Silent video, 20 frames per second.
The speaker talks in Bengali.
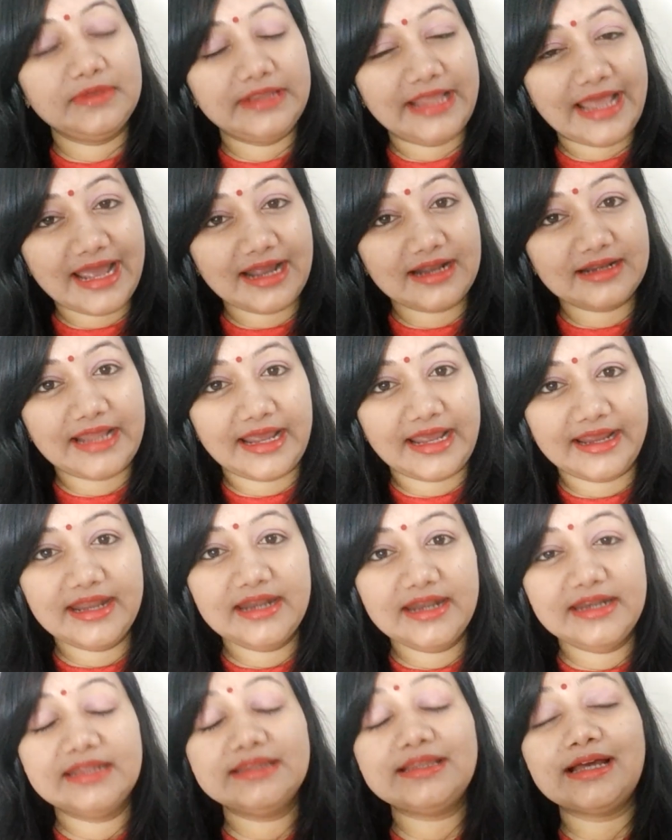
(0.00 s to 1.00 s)
দেখ
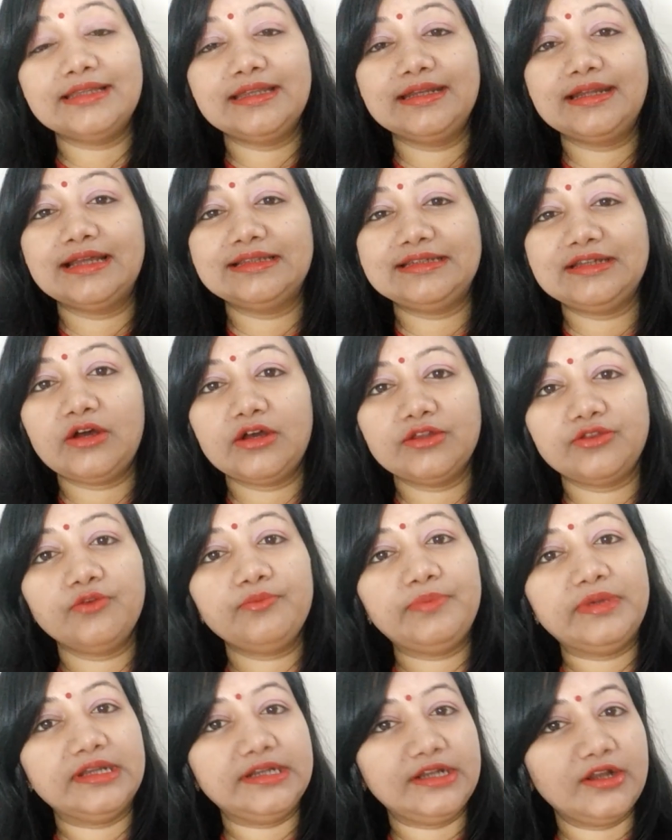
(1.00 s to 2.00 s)
দেখেননি তাদের কাছে হয়তো
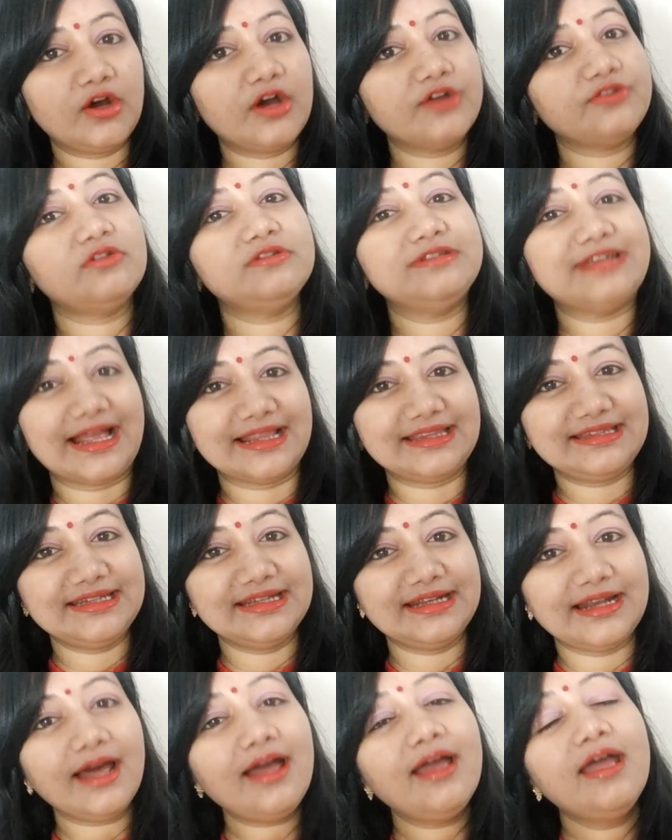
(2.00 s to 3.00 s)
ভিডিও হয়তো যাচ্ছে
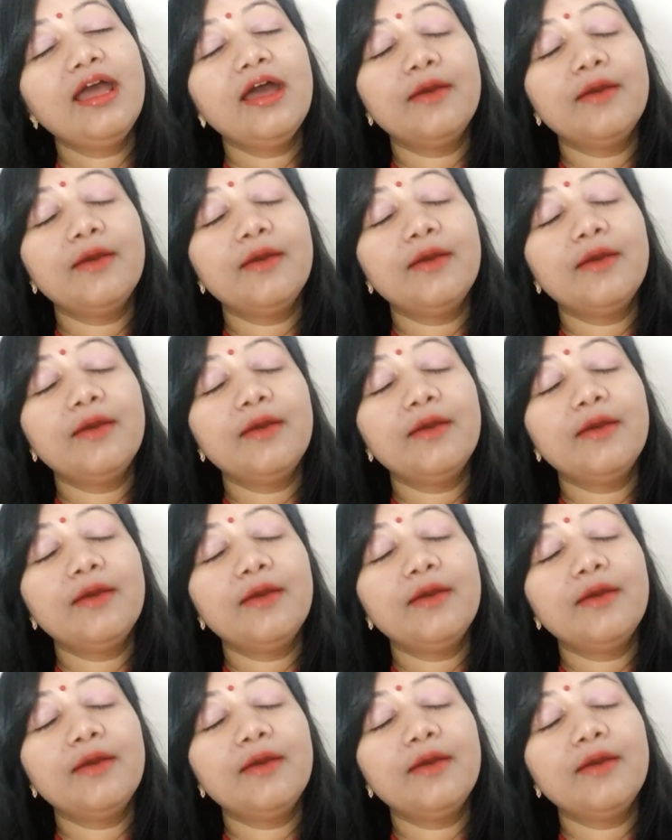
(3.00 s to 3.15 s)
না